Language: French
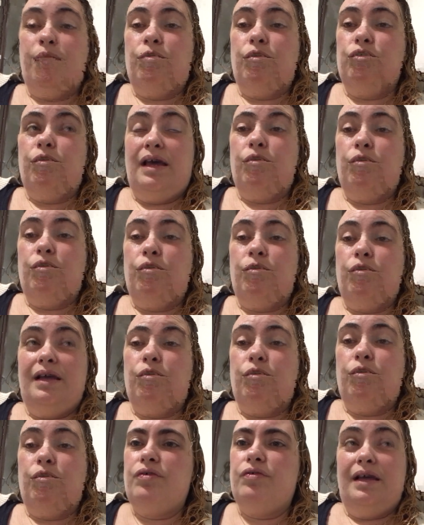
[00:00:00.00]
menu
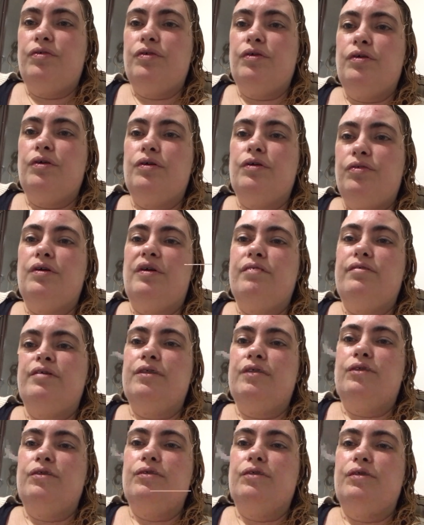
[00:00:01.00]
best-of euh,
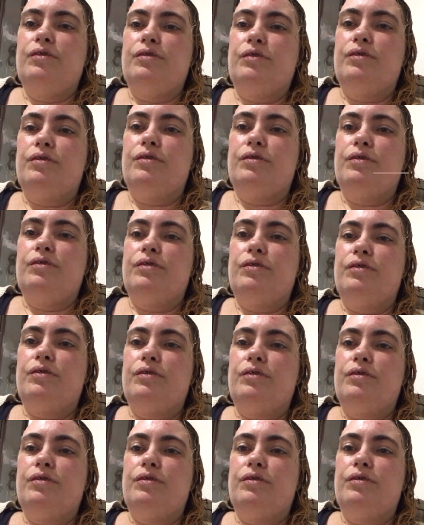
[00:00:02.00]
avec euh, au
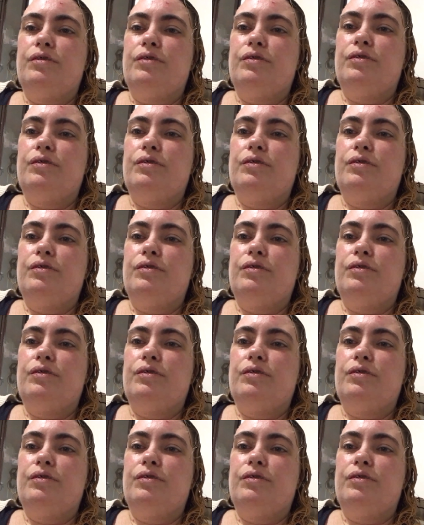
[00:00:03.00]
poisson,